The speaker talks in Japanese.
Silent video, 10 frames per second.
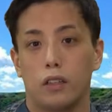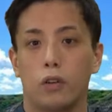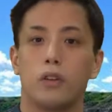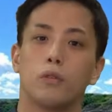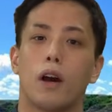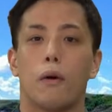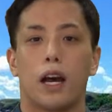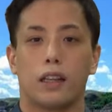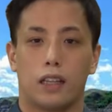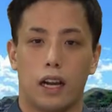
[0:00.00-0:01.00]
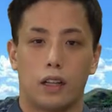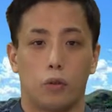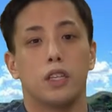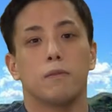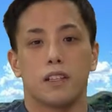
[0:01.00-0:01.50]
というのが分かったか
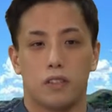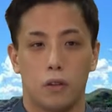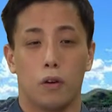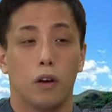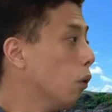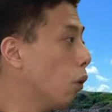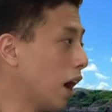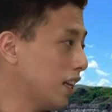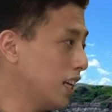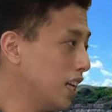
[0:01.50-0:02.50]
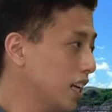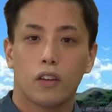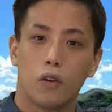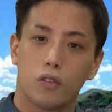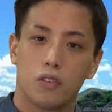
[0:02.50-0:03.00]
と言いますと他に
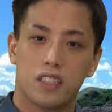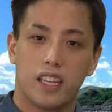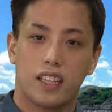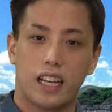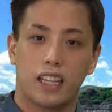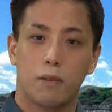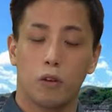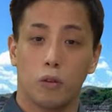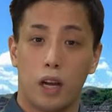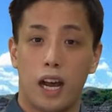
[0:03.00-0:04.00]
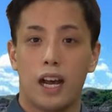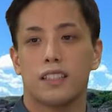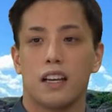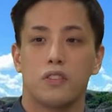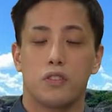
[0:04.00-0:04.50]
共存していた生き物が
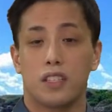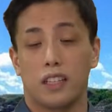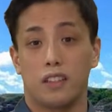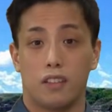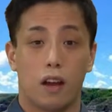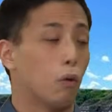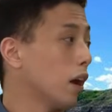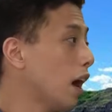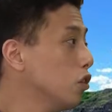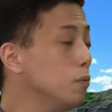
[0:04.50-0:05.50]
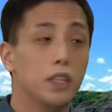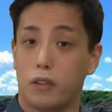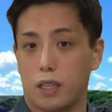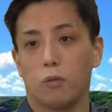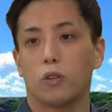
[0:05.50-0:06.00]
産出したんですがこれが海の
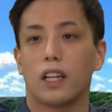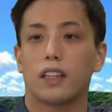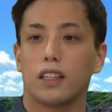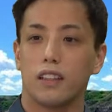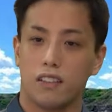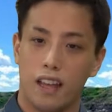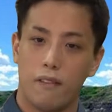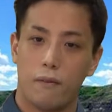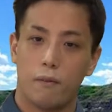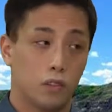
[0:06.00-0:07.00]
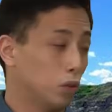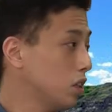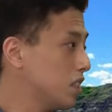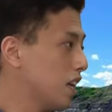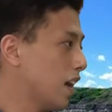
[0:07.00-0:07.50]
生き物だったんですねその
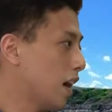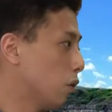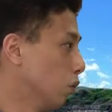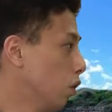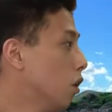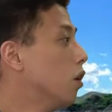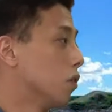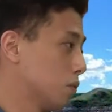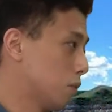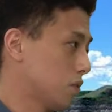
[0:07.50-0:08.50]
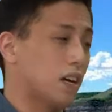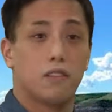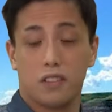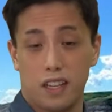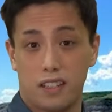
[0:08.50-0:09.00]
一例がこの
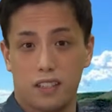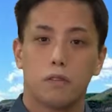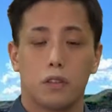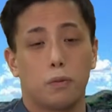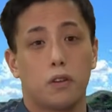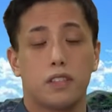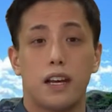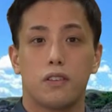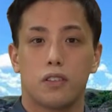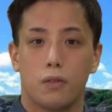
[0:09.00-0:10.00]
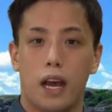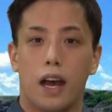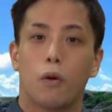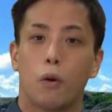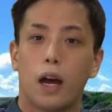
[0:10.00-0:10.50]
フォスフォロサウルスですフォスフォロサウルス
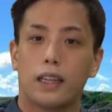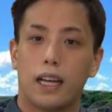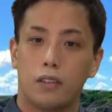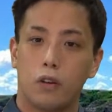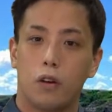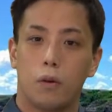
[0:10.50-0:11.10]
は小型の